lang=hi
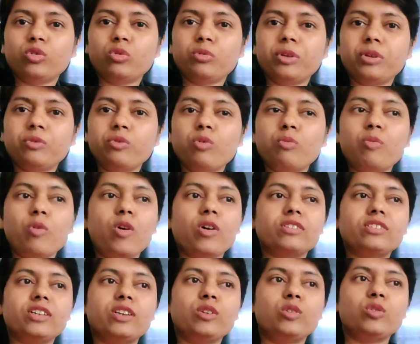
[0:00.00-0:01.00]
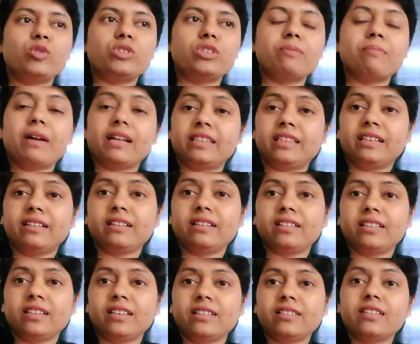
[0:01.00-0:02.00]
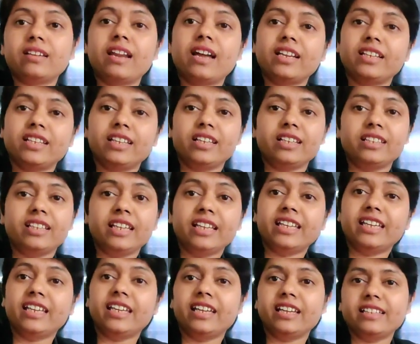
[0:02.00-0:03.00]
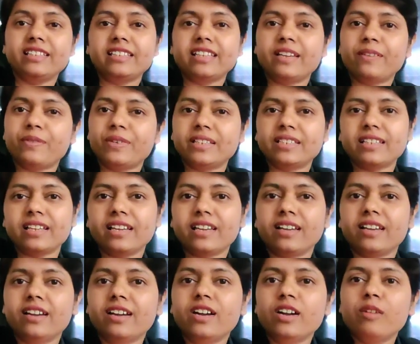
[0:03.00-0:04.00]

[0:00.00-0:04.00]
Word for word: तो फिर वो बहुत सारे लोगों से बातें करते हैं सर आइए देखिए ऐसा है वैसा है